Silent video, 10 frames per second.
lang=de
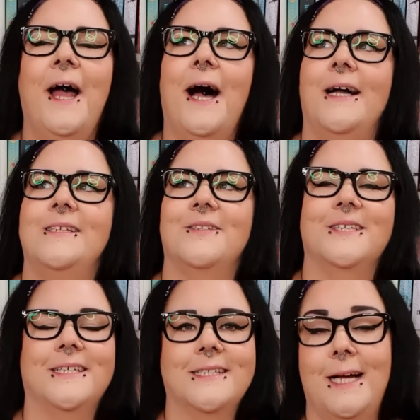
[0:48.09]
Also
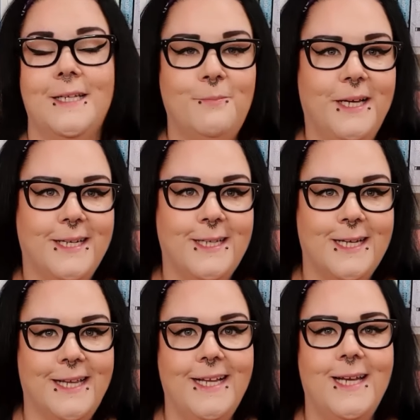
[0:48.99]
das kann ich mir ja nicht
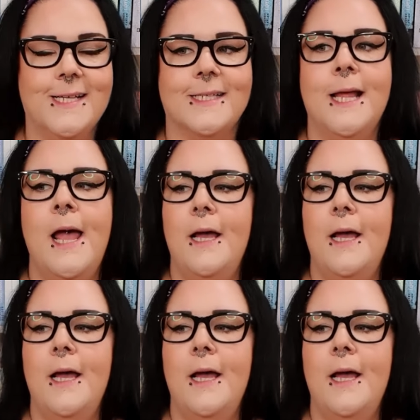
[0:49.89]
entgehen lassen.